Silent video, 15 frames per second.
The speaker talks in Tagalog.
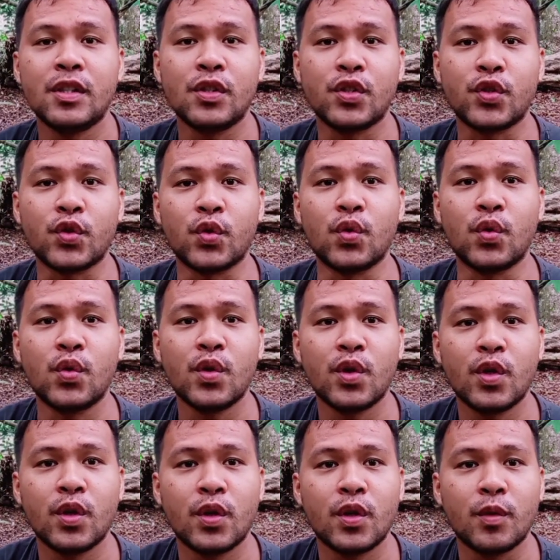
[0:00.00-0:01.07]
So
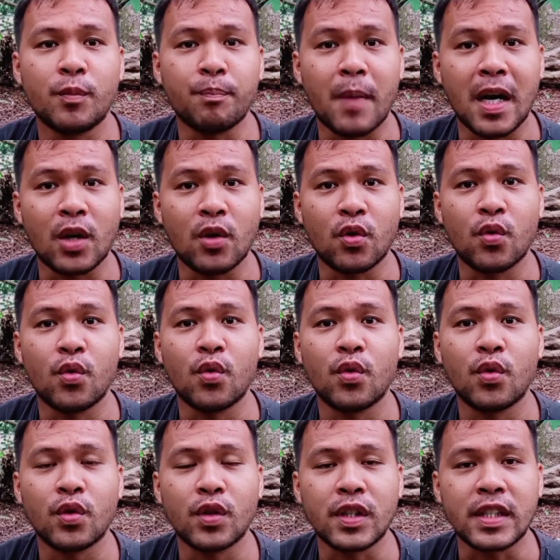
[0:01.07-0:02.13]
bago ko
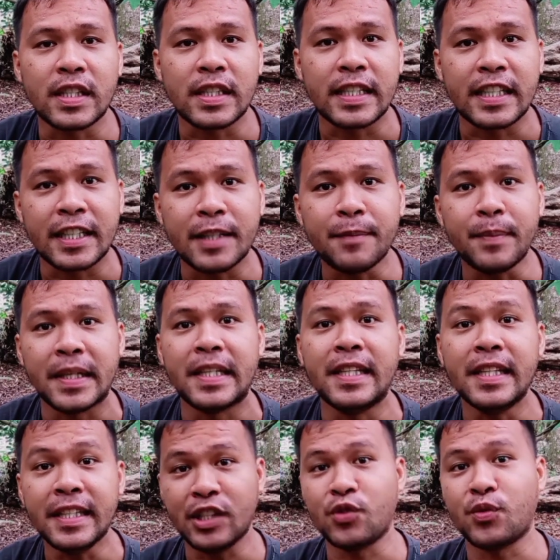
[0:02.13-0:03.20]
i-reveal
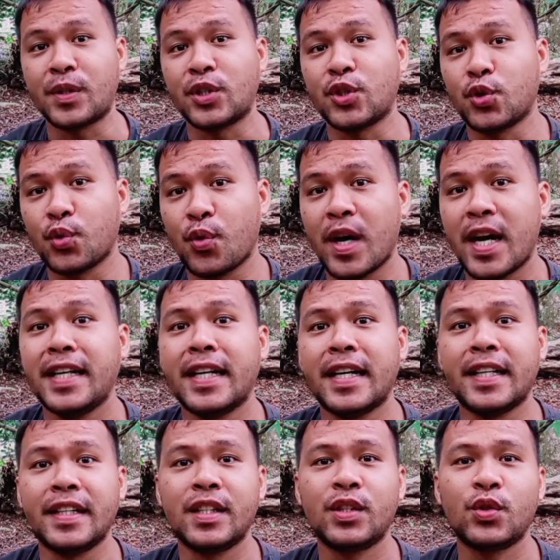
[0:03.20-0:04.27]
yung
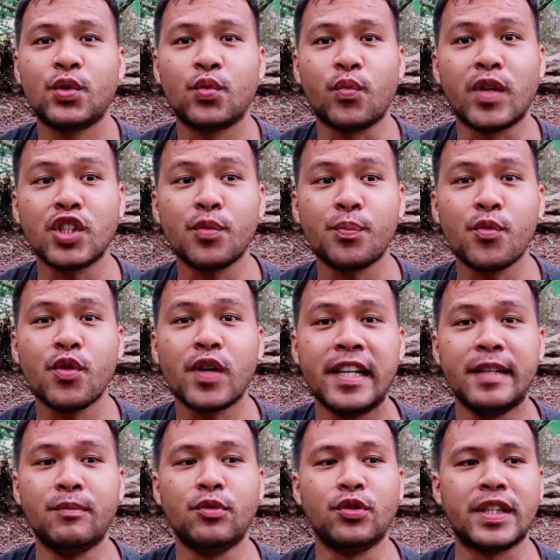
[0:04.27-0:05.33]
katotohanan, huwag niyo pong
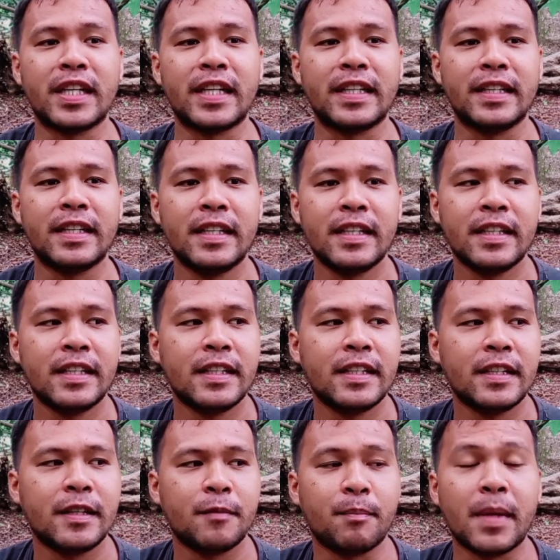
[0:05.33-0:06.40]
kalimutan
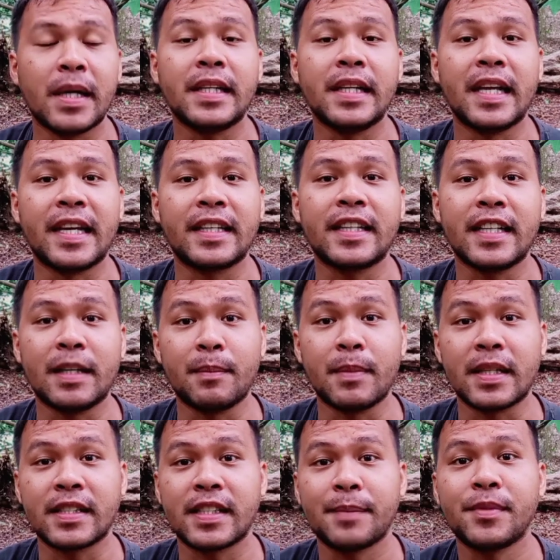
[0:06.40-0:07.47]
mag-like,
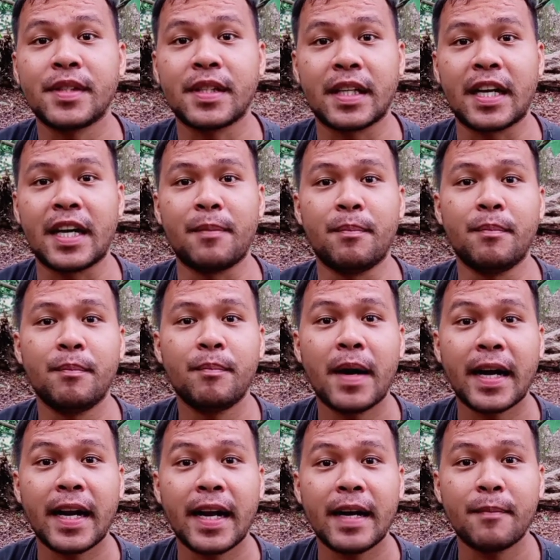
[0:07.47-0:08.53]
mag-subscribe
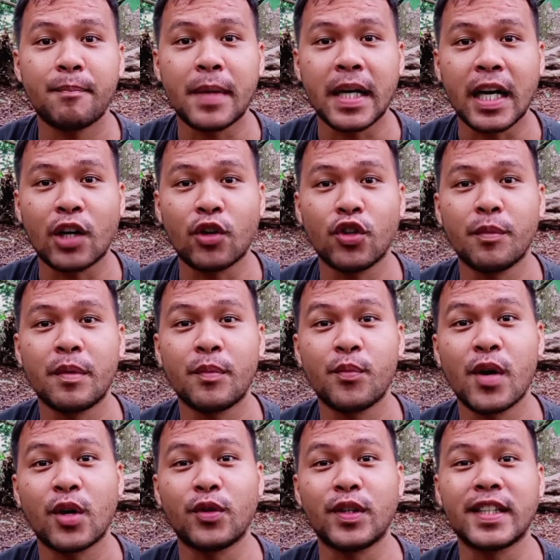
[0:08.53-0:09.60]
para magkaroon naman po
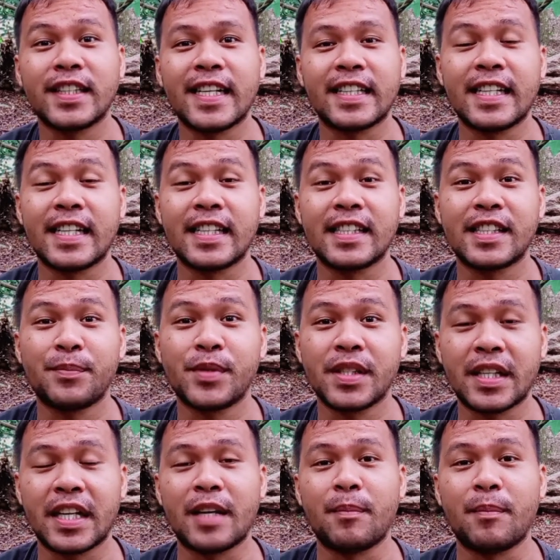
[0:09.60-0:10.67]
ako ng dagdag
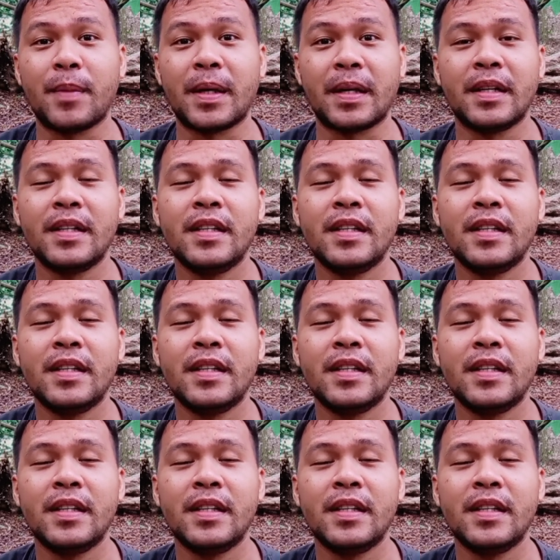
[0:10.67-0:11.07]
subscriber.